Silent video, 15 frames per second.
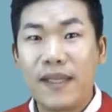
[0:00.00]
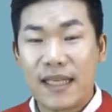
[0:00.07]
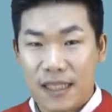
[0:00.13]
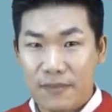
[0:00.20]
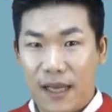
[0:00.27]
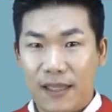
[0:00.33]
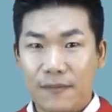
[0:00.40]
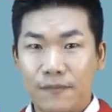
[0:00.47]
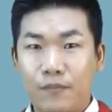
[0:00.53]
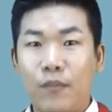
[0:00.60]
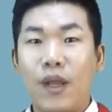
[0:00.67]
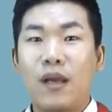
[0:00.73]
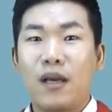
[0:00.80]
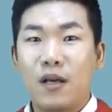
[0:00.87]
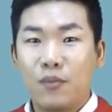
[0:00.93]
되지만
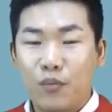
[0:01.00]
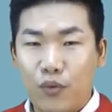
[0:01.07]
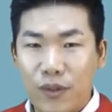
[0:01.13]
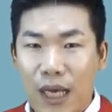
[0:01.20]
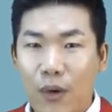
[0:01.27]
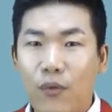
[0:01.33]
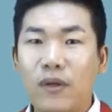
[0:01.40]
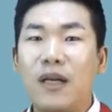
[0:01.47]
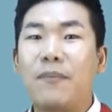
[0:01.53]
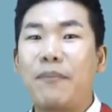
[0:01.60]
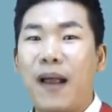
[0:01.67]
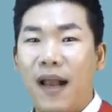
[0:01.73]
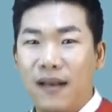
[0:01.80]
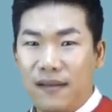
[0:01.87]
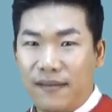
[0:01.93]
분양권을
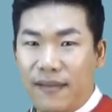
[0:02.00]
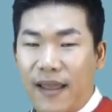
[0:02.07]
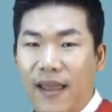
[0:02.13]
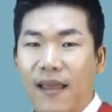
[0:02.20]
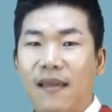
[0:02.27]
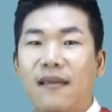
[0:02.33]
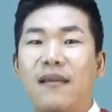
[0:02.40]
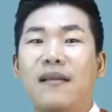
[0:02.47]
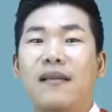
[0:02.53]
팔 때